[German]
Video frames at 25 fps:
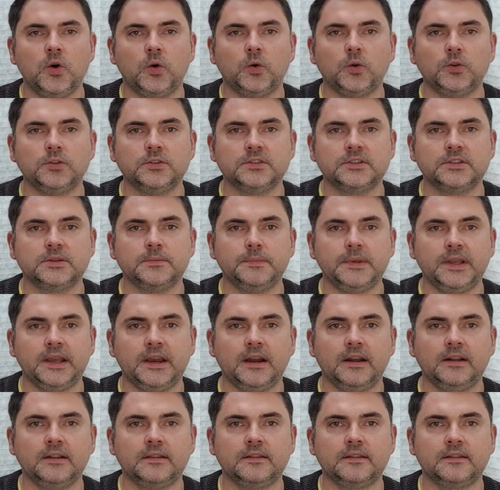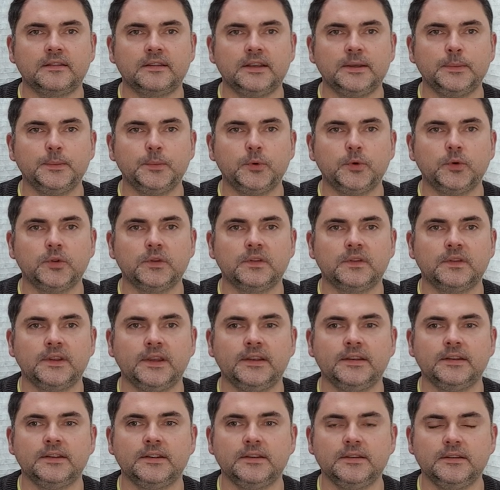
und mehr als 10%